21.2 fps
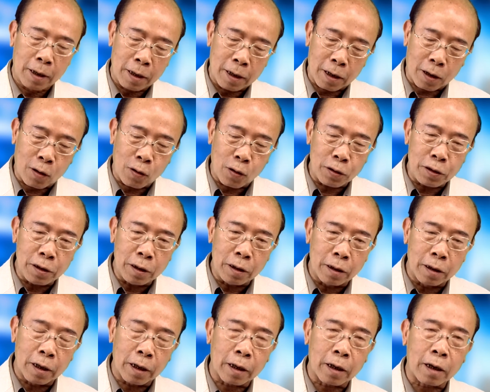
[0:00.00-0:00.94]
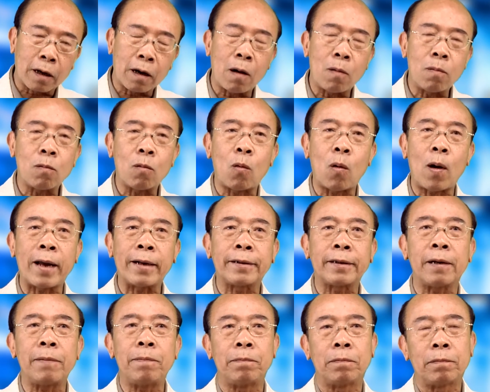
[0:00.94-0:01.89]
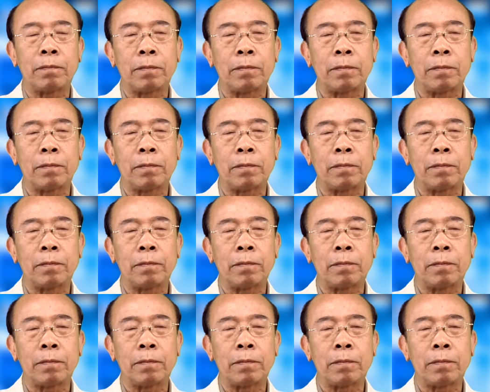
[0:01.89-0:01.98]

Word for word: là có những người không quan tâm